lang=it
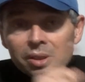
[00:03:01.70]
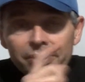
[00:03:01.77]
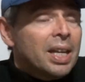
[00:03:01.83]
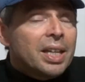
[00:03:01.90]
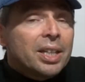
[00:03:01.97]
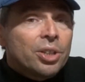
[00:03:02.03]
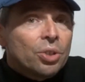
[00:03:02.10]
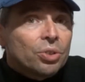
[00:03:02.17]
Eh.
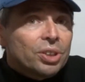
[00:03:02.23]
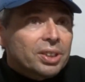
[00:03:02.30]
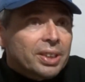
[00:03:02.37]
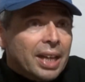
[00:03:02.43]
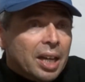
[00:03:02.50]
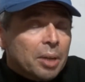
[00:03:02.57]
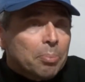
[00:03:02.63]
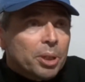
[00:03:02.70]
Io di
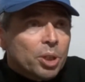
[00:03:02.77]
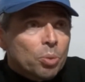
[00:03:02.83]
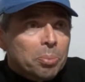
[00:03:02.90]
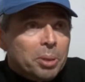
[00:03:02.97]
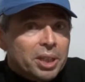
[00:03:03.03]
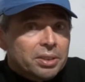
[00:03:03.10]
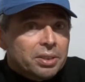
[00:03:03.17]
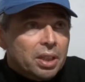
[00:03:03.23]
scarpe ne ho
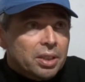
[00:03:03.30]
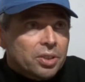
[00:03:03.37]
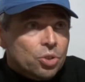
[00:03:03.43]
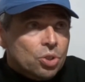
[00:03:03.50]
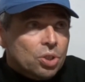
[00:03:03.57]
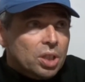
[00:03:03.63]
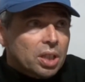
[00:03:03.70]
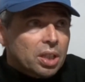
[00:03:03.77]
prese
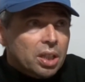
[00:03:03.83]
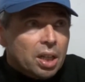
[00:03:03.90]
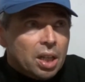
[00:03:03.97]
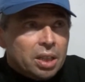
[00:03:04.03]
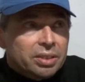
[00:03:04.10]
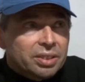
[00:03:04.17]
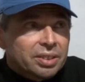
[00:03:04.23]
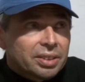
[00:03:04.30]

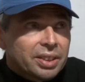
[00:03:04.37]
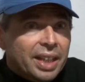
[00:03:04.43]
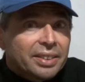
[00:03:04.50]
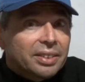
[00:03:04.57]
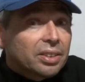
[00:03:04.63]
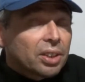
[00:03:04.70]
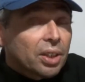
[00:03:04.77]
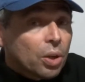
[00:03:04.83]
all'incirca
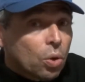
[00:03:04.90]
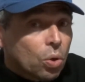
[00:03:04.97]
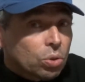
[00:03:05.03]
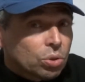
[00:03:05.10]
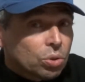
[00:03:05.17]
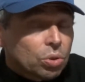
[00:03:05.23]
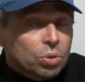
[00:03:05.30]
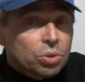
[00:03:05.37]

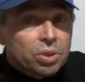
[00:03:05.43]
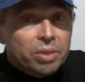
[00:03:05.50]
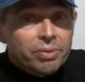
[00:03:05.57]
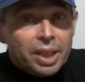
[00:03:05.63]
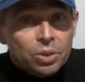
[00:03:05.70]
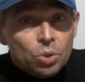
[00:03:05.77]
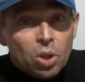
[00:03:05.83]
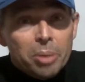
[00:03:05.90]
7-8, così
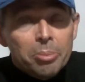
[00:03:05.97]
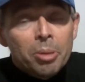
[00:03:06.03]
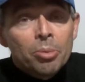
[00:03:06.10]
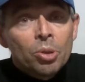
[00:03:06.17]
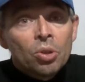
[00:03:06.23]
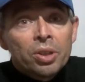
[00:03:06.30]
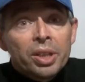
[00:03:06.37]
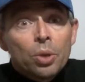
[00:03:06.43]
vado a
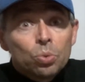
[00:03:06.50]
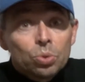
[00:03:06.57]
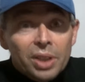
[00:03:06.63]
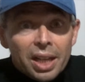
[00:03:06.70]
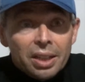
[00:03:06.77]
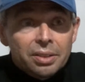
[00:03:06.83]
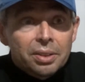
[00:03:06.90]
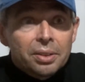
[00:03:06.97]
memoria,
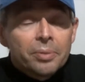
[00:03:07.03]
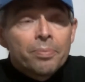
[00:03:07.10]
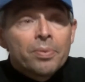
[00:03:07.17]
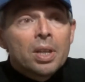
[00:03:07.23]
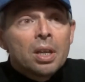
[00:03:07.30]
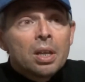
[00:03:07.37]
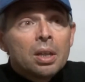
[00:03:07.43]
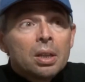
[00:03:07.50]
usate.
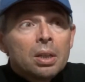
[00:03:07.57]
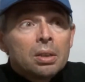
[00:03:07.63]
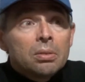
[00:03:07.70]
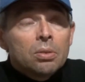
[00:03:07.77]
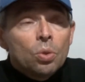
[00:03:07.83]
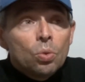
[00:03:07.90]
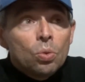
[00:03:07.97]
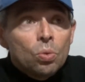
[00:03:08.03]

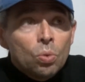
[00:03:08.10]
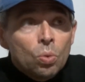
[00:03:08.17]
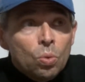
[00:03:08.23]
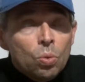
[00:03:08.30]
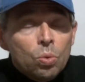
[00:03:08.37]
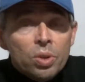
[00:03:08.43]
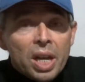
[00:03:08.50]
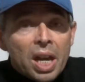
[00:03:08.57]

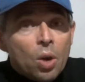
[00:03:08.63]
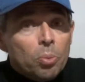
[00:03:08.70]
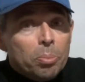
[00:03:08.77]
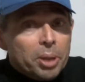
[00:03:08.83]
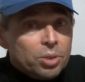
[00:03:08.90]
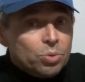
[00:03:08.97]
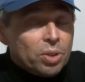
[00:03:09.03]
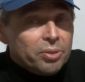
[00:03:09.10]
Una ho
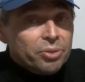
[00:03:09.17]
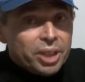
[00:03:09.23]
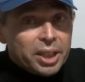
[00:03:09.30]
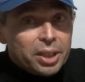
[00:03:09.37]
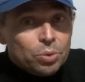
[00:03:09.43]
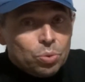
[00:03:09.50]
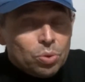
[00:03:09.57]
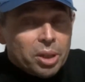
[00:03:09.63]
preso una
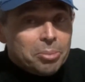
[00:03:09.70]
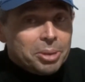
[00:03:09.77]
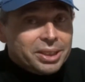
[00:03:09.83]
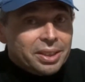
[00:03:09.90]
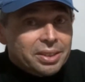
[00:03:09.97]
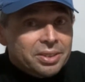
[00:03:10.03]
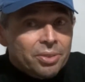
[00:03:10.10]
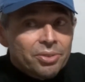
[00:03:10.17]
fregatura
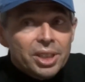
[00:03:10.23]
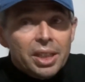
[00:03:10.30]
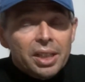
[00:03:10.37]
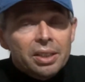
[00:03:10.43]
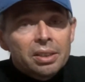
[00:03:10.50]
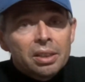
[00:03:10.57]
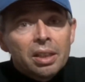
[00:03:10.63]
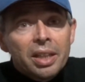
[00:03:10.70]
abbastanza
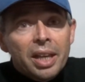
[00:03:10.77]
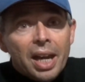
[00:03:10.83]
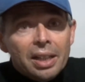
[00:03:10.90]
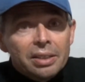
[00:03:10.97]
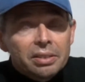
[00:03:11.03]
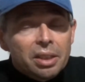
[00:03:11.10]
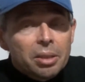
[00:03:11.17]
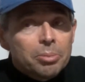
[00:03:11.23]
evidente, le
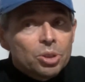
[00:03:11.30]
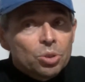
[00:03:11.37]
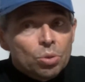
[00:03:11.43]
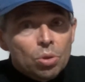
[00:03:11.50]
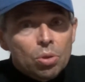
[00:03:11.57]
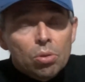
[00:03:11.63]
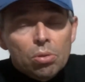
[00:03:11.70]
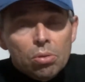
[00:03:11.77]
altre mi
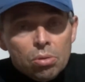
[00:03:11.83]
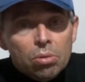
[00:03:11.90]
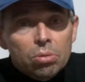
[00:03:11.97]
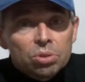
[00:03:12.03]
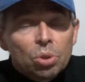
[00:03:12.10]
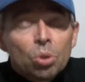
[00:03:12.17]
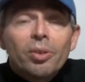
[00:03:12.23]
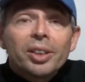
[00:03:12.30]
sono
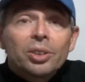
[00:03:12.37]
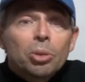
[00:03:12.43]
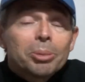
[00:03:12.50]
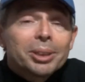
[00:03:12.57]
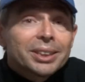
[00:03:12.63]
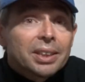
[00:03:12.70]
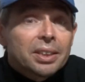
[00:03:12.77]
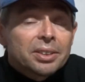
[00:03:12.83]
trovato
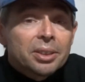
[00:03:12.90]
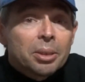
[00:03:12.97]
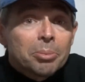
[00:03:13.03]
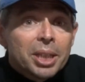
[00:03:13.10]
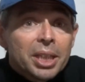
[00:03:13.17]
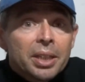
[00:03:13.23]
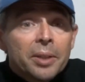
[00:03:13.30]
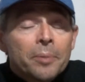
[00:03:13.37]
abbastanza
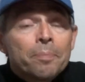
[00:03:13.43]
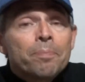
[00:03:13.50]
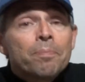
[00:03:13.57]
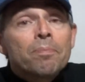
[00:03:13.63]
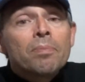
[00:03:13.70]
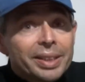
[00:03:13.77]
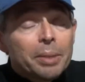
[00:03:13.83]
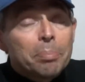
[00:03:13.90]
bene.
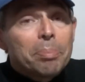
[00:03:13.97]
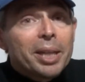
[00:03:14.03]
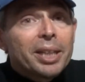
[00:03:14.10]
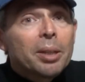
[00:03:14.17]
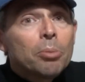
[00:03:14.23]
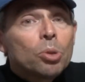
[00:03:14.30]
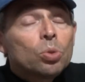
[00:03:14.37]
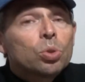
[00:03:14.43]

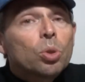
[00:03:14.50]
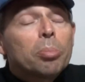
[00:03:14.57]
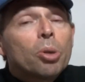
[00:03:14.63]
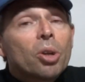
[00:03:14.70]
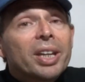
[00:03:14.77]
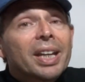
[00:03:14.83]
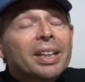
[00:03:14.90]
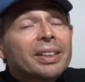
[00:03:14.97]
Dipende molto
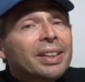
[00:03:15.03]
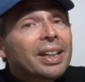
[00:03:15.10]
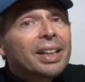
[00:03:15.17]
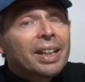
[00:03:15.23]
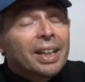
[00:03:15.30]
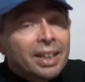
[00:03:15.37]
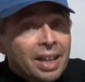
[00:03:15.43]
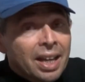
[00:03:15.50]
poi anche dal
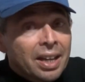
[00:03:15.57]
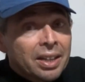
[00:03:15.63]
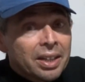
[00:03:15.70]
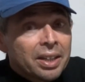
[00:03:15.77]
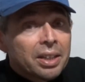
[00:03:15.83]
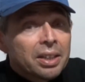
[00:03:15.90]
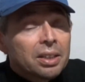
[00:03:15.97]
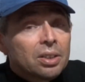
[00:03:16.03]

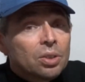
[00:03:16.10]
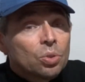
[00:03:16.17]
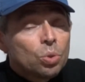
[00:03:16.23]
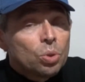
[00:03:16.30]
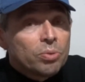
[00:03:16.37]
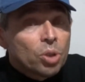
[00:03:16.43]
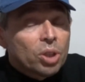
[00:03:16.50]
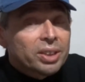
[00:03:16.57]
canale
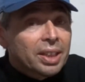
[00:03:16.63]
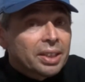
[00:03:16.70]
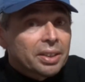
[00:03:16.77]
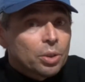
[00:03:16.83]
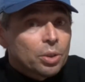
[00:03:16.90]
cui voi andate a